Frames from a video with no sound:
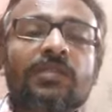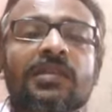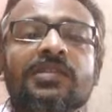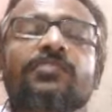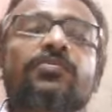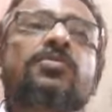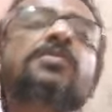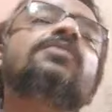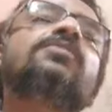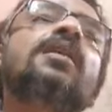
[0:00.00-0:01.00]
ব্যালেন্স ফুড
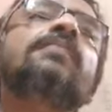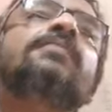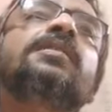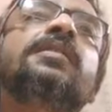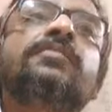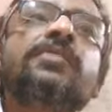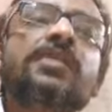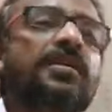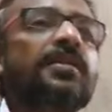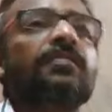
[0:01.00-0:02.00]
দেখুন আমার
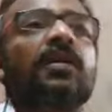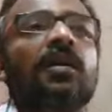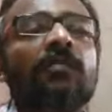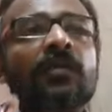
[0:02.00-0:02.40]
এভিয়ারি বা